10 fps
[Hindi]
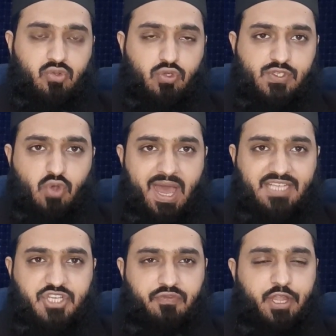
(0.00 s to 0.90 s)
दोस्तों
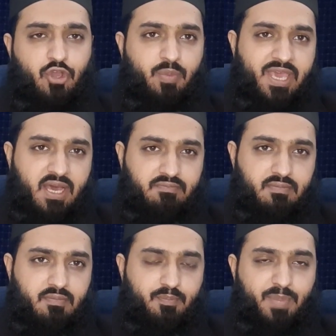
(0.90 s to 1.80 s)
आज की वीडियो में हम
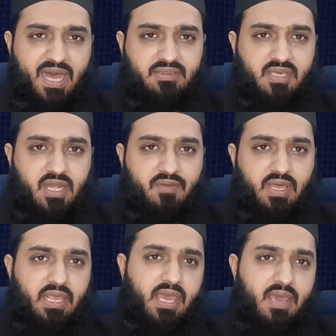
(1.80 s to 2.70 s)
बात करने
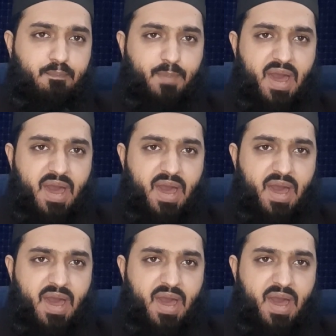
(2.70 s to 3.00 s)
वाले हैं